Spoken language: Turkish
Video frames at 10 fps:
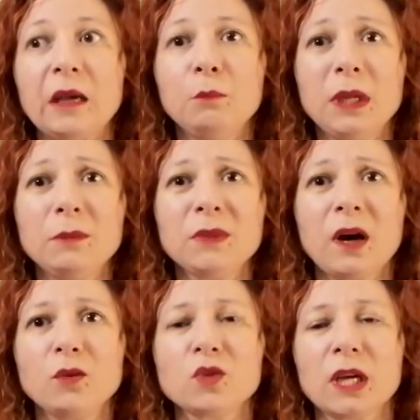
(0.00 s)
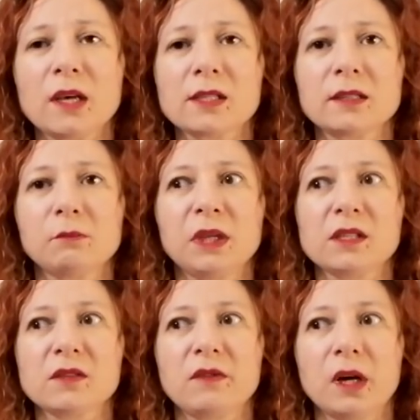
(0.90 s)
Benim daha önce yazdığım bir
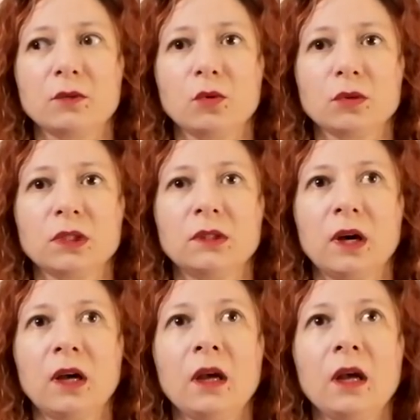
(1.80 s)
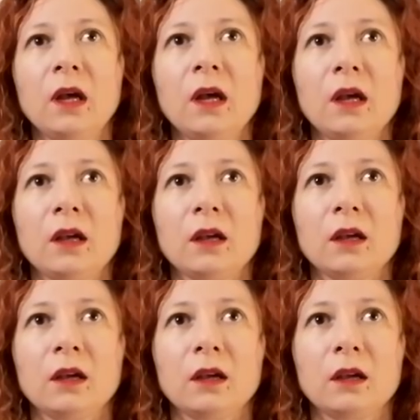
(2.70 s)
yazı vardı. Orada da
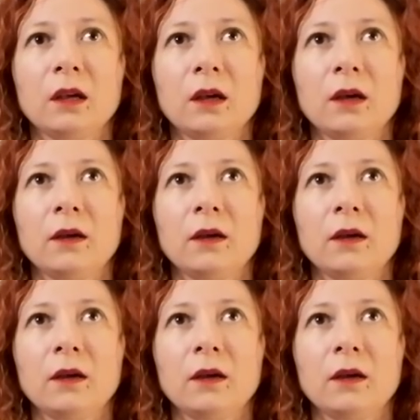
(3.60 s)
e,